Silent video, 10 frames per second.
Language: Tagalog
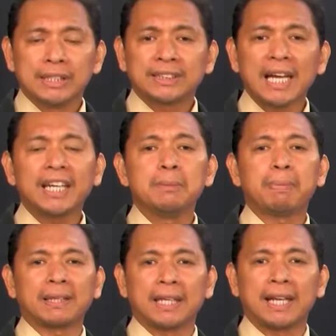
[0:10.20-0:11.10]
sa
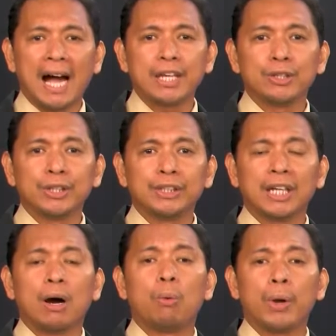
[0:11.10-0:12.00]
ginpatigayon
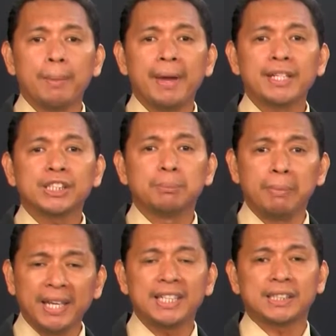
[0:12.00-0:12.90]
nga Women's
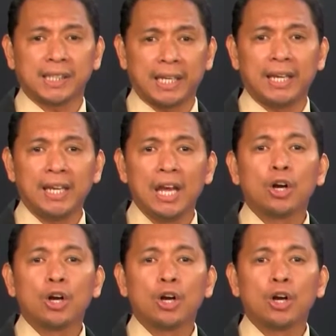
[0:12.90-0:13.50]
Ministry